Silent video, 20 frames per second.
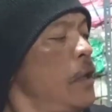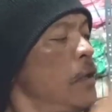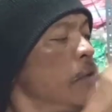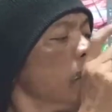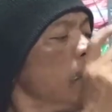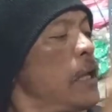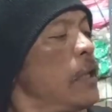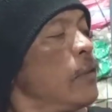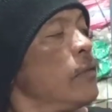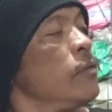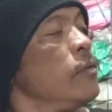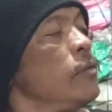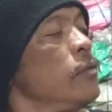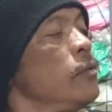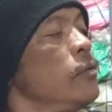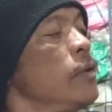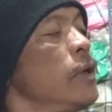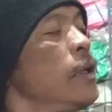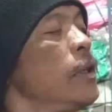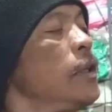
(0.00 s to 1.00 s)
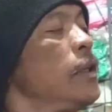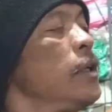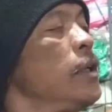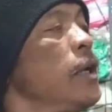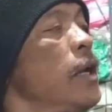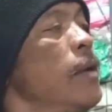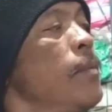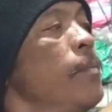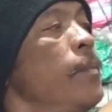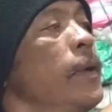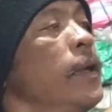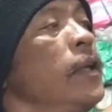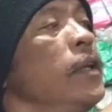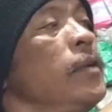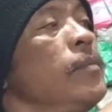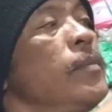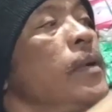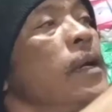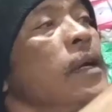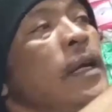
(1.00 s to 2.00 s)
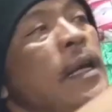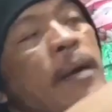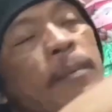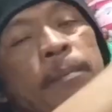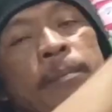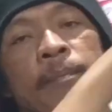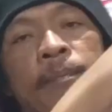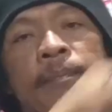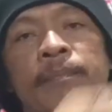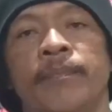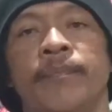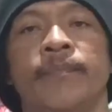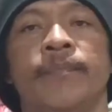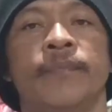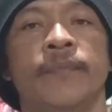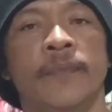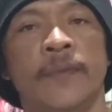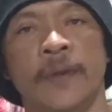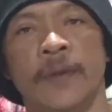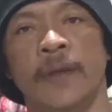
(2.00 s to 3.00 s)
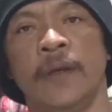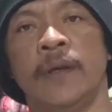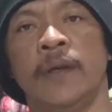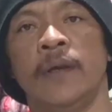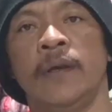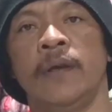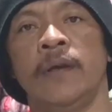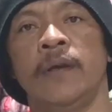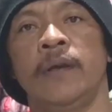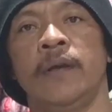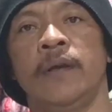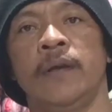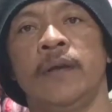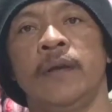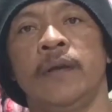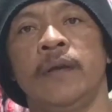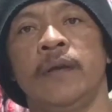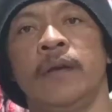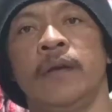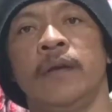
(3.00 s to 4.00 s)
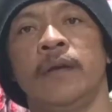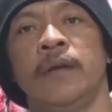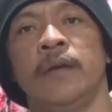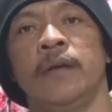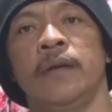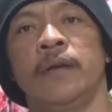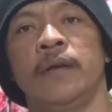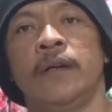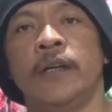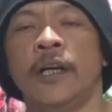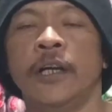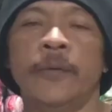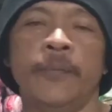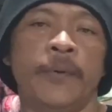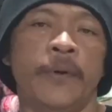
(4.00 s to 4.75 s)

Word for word: 1 2 3 4 5 6 dengan